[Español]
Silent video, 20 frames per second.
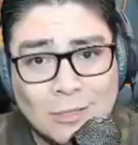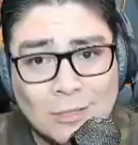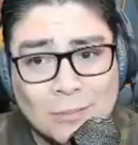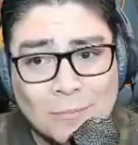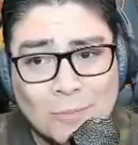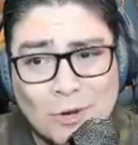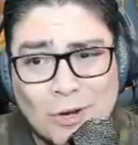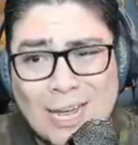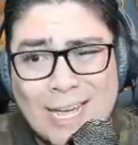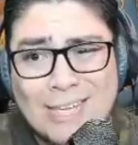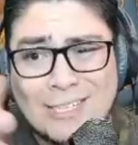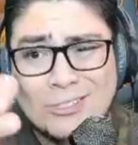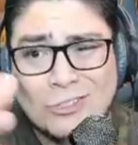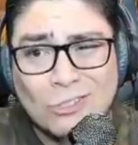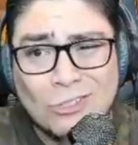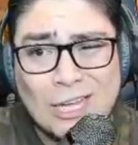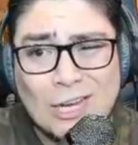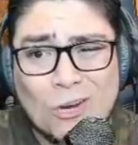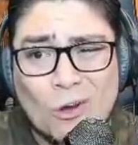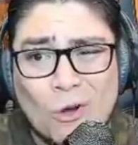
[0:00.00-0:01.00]
¿Por qué esto
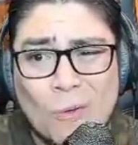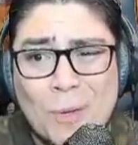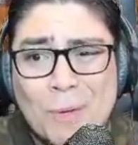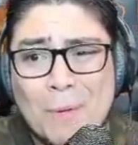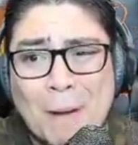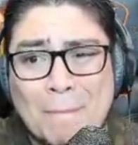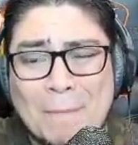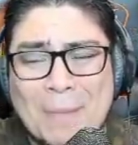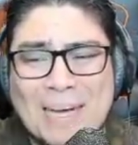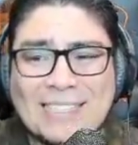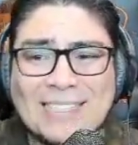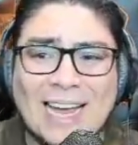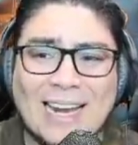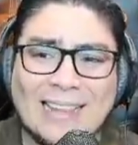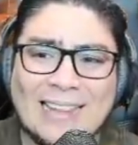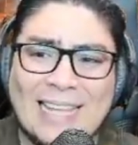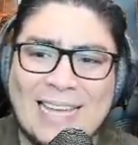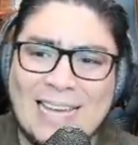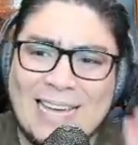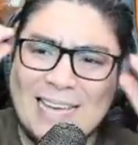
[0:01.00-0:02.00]
del COVID va a pasar
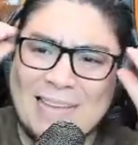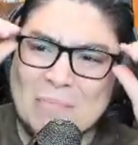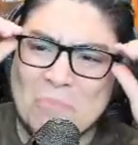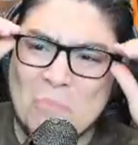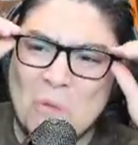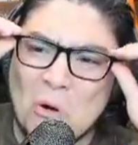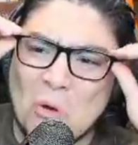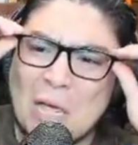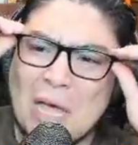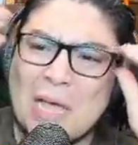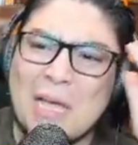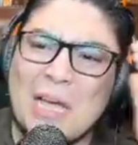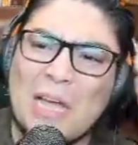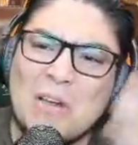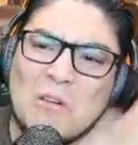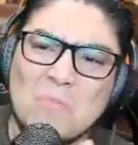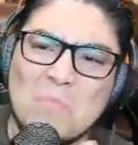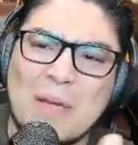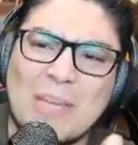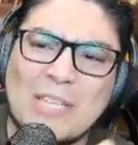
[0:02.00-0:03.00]
de moda en
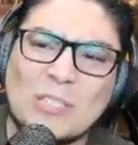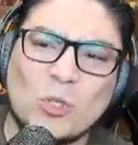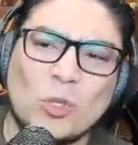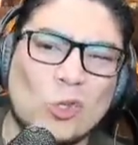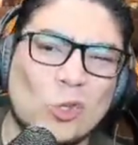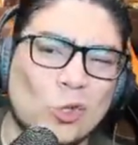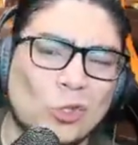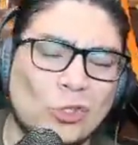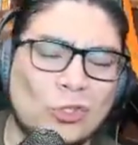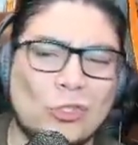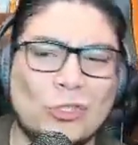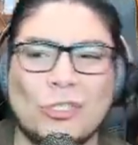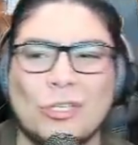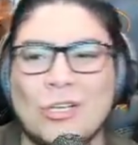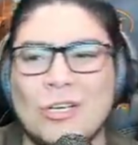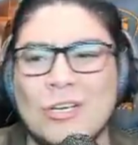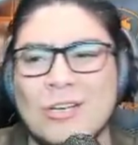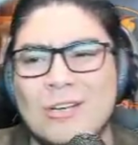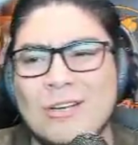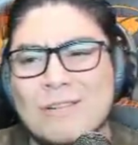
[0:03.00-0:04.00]
un mes o dos
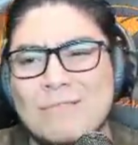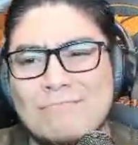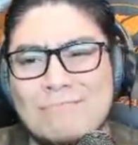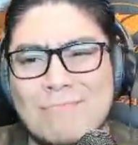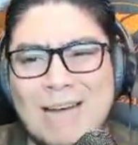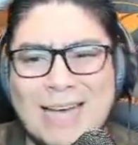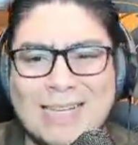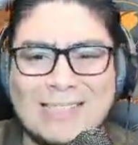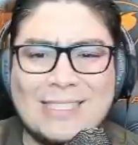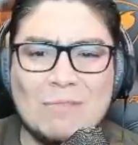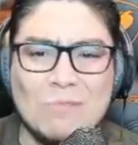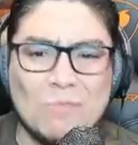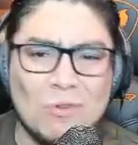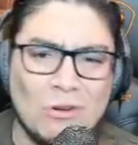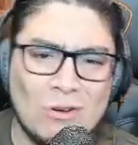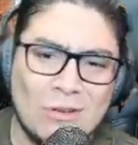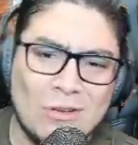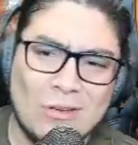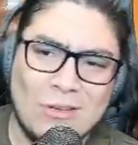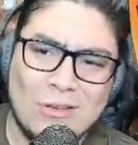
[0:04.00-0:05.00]

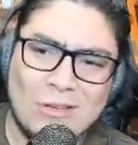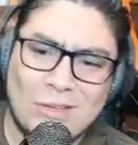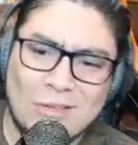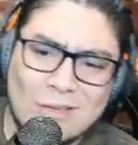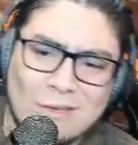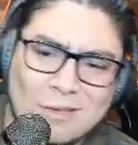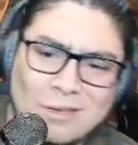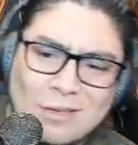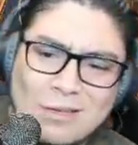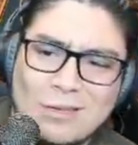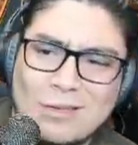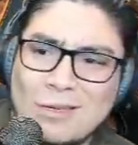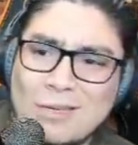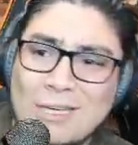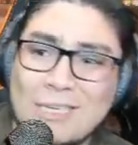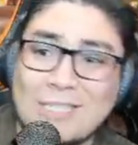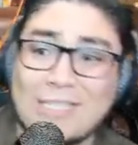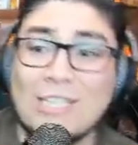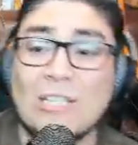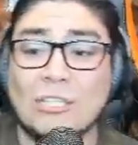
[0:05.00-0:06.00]
máximo?
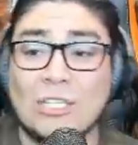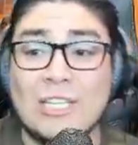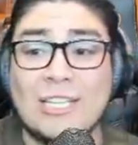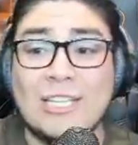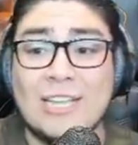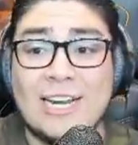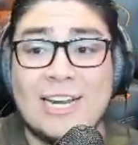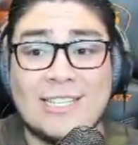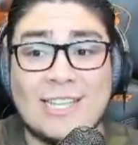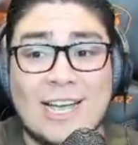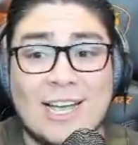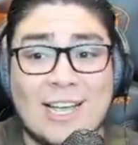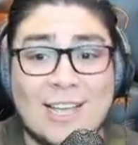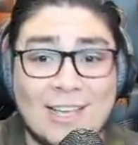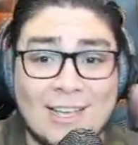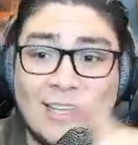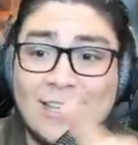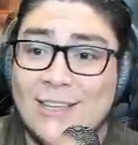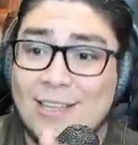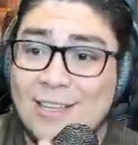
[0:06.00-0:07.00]
Y si nos interesa
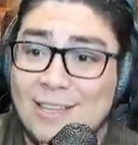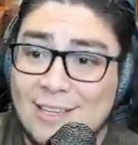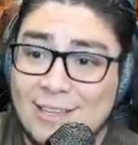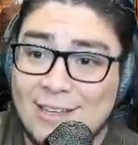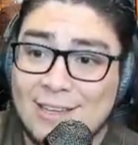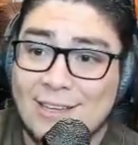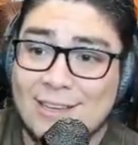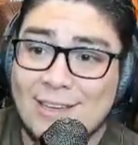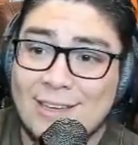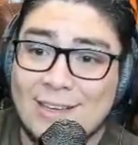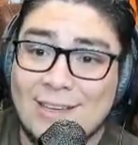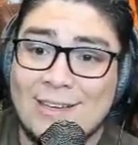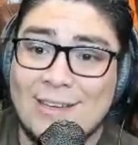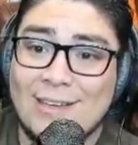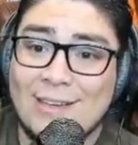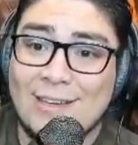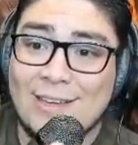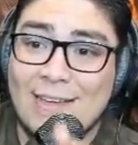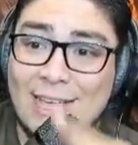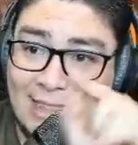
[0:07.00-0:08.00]

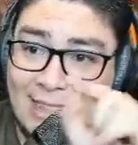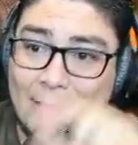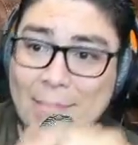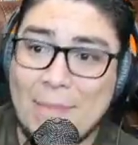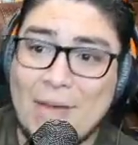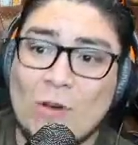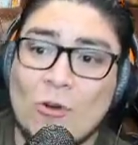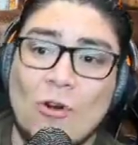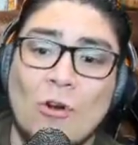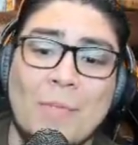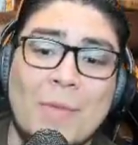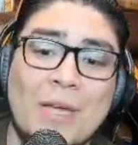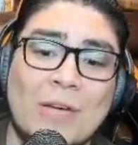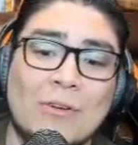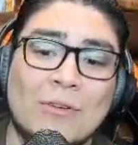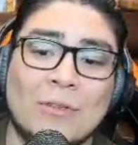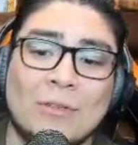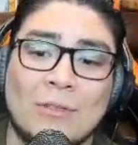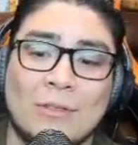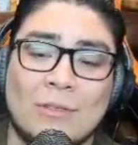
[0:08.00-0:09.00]
el tema
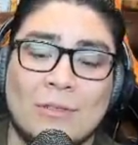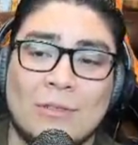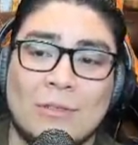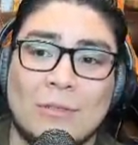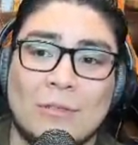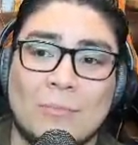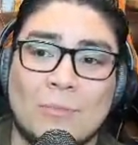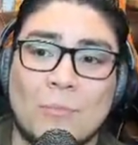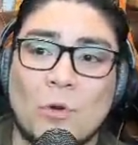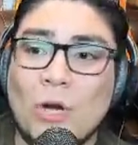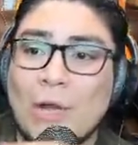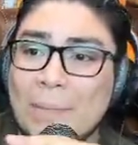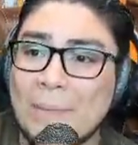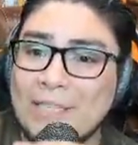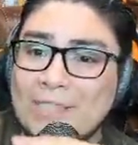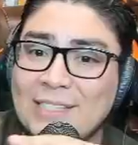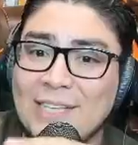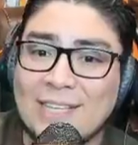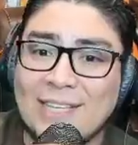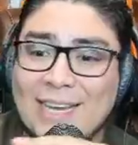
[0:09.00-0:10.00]
económico, porque el
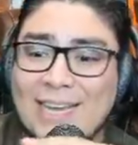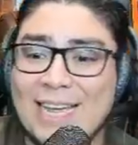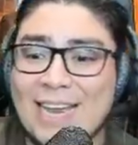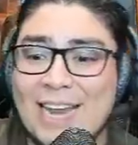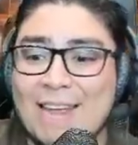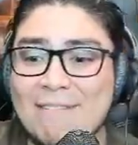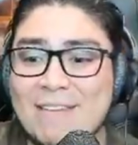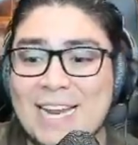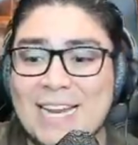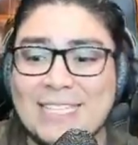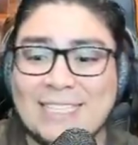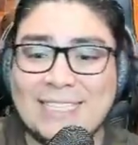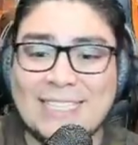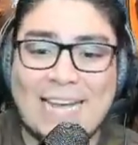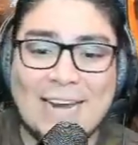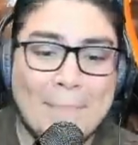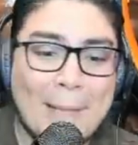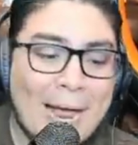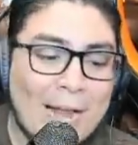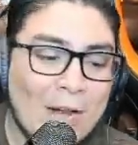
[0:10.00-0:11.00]
presidente quiere
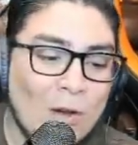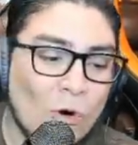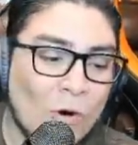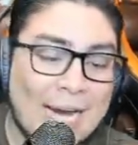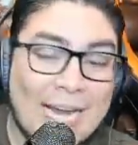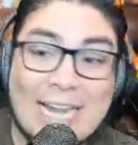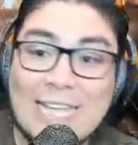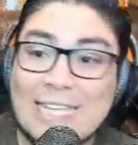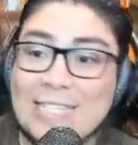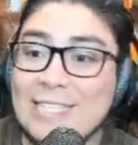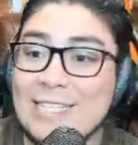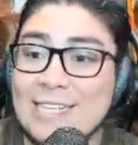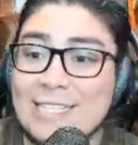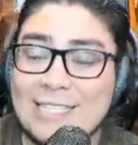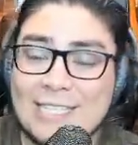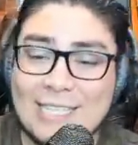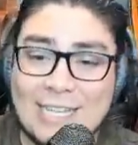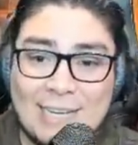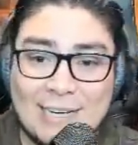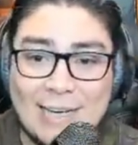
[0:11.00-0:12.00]
bienestar. Vean lo que les
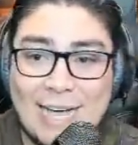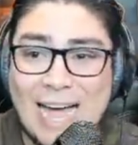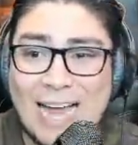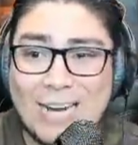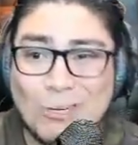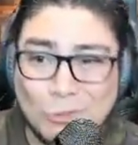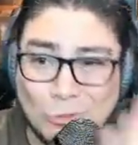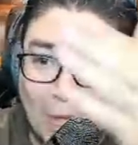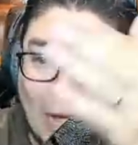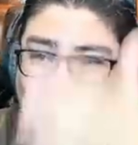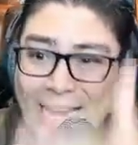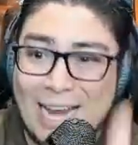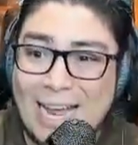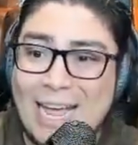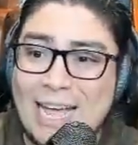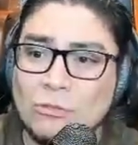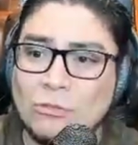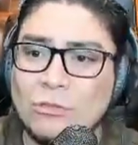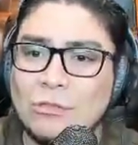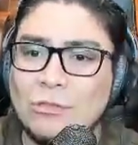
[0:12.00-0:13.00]
dice a los
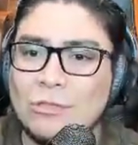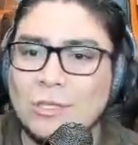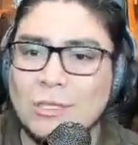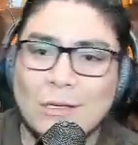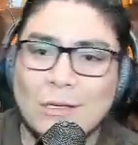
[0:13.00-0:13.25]
banqueros